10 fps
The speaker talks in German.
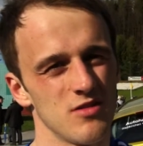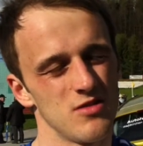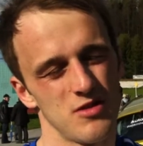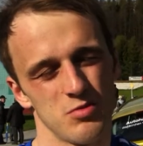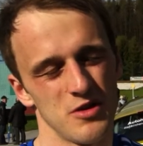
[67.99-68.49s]

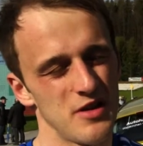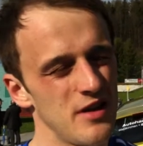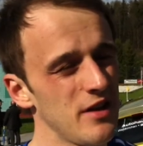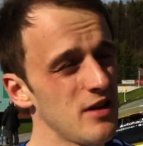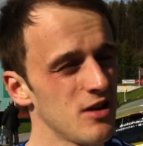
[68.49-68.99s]
Also zwei,
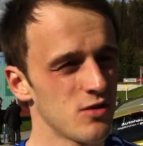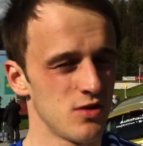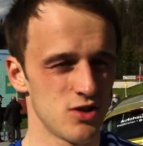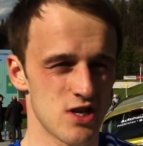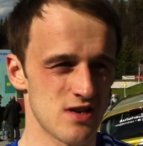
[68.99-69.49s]
drei richtig
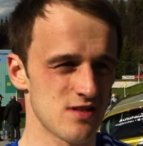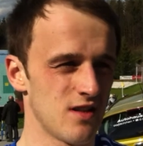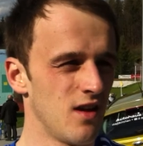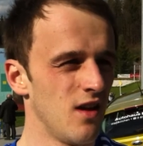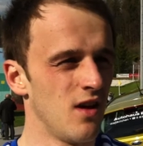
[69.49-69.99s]
gute Chancen
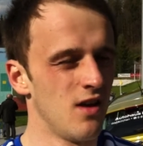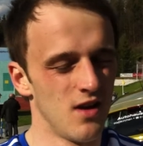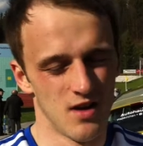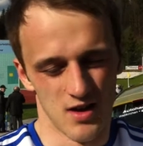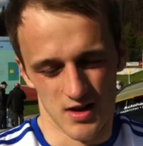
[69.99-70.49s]

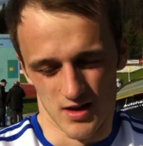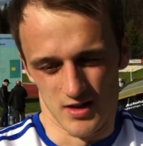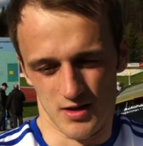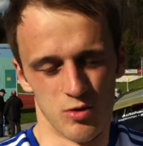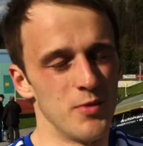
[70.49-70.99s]

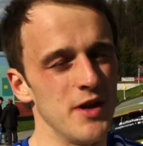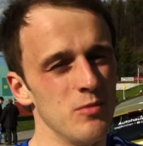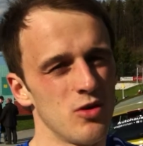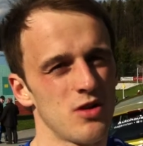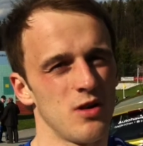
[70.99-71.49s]
die wo wir nicht
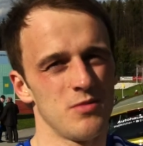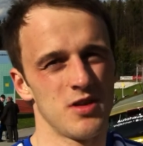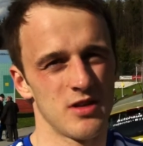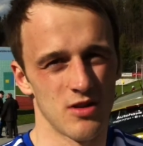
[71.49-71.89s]
gemacht haben,